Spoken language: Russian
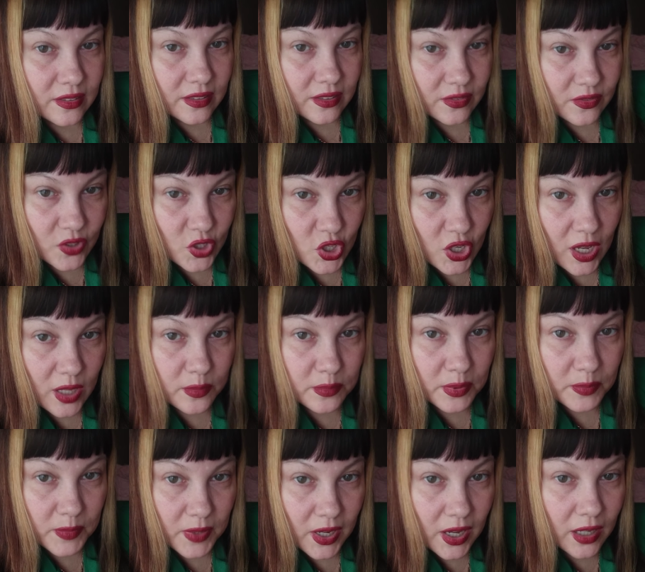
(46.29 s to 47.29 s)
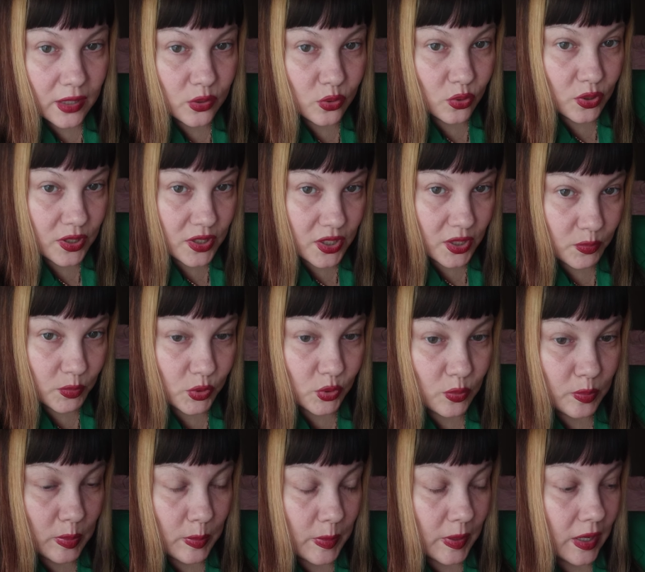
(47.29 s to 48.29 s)
отвечает, помогает только тем, кто
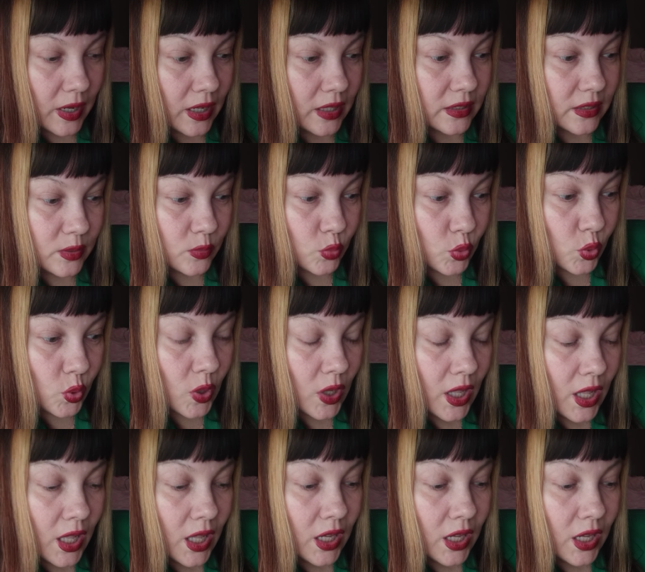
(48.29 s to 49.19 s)
помогает ему.